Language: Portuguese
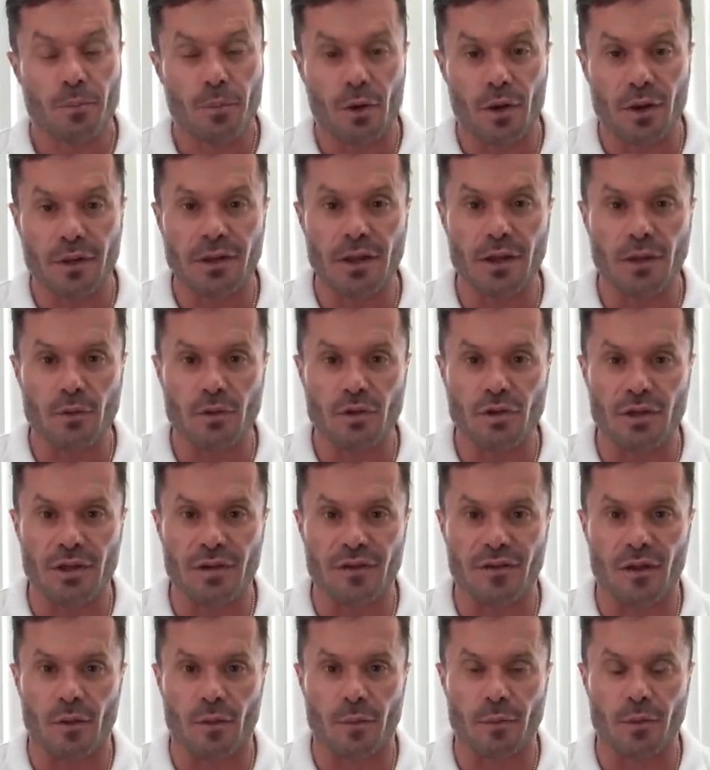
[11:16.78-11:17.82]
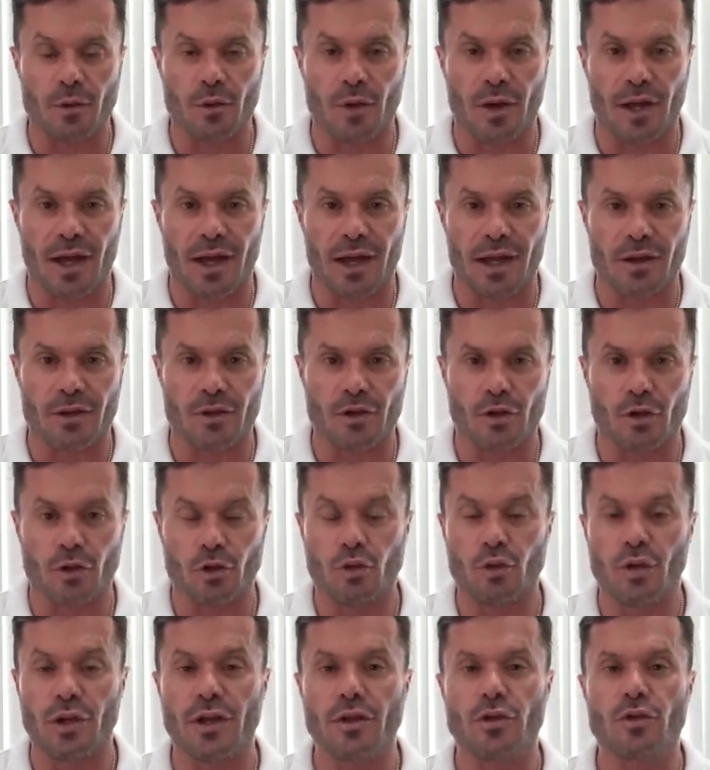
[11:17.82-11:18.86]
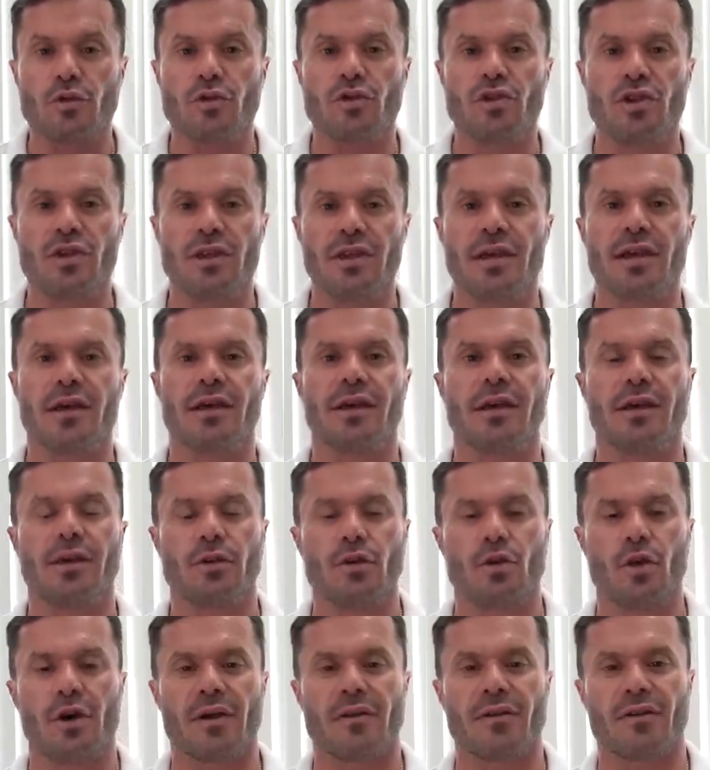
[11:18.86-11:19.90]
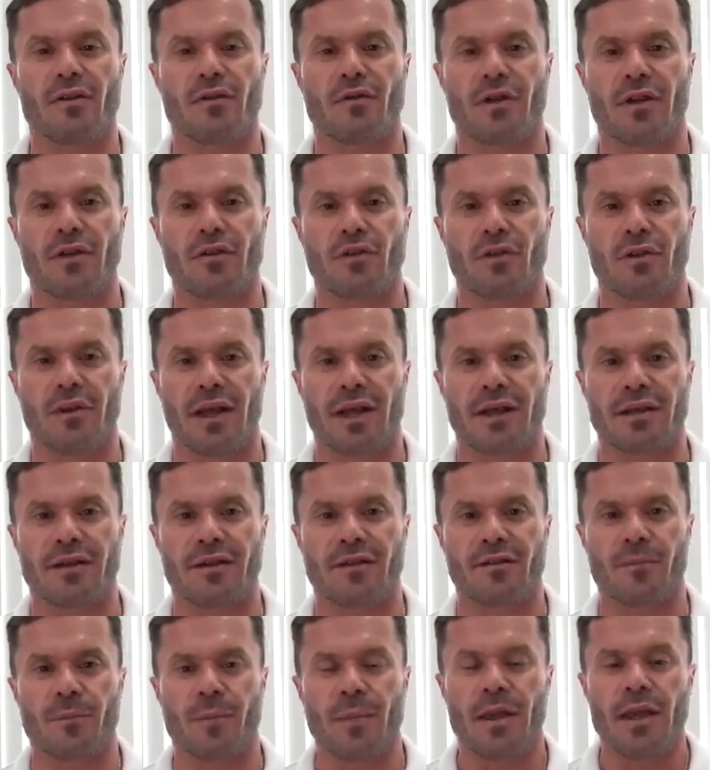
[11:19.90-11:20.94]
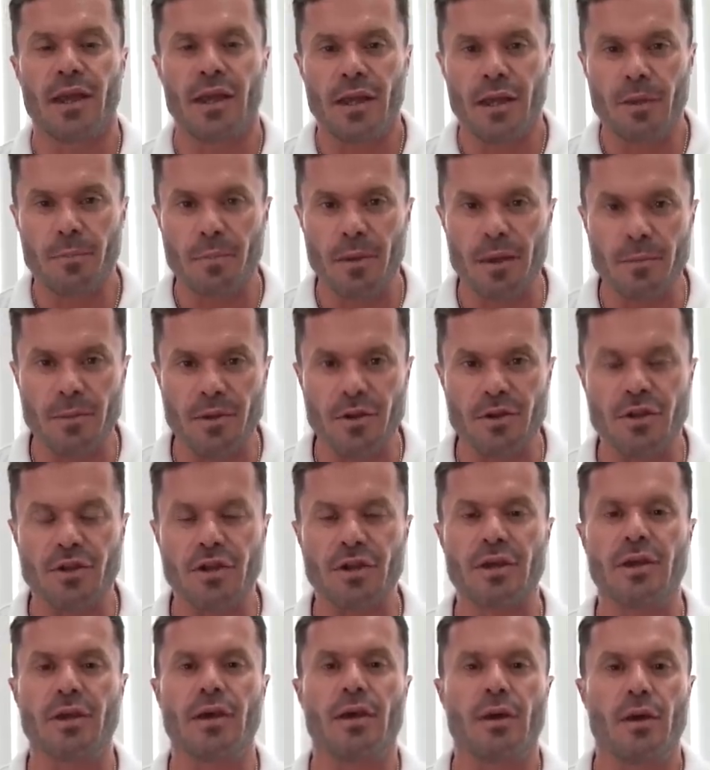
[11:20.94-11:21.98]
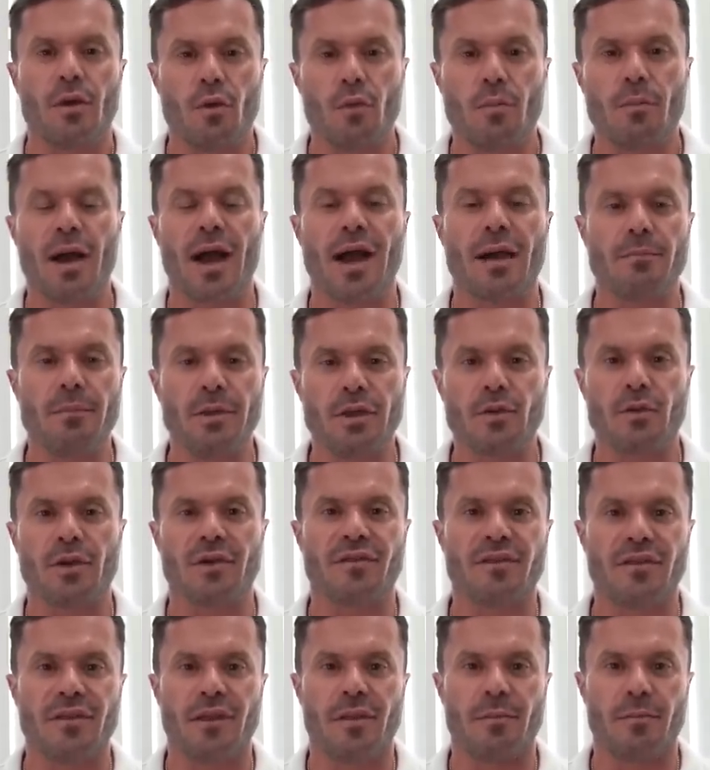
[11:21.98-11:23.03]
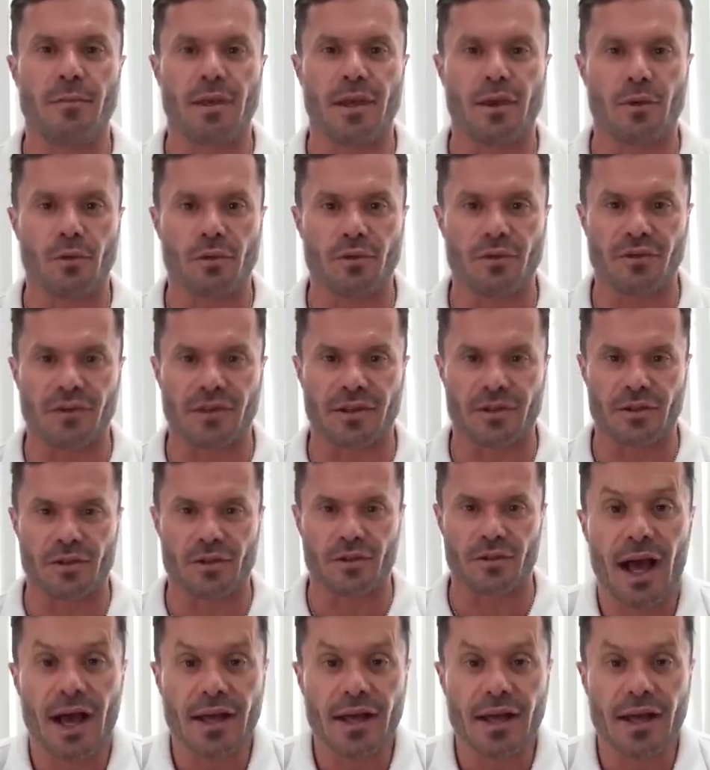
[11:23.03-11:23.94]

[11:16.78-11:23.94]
podem utilizar o AminoHard durante o dia em doses fracionadas e permitir uma aminoacidemia constante.